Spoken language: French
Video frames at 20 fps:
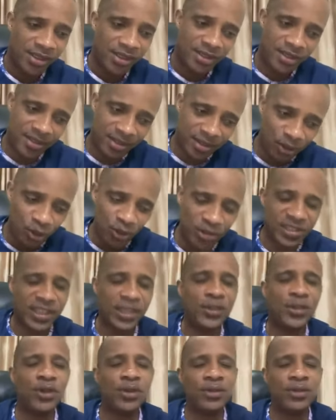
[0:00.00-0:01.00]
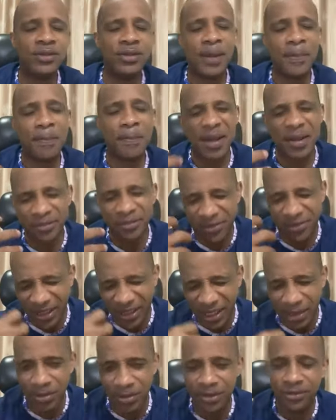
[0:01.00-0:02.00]
si le Seigneur n'a pas
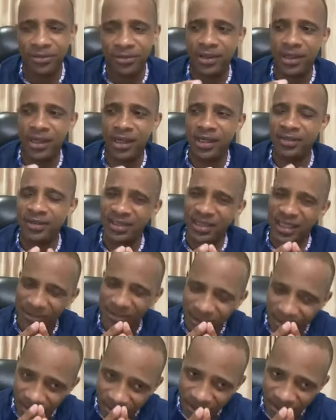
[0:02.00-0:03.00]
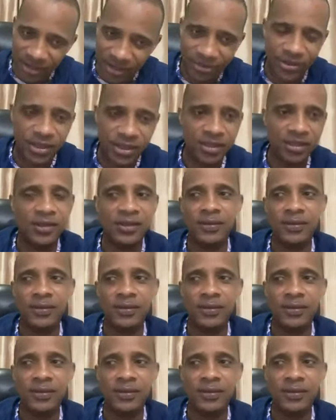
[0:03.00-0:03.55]
vraiment fait un travail dans ta vie,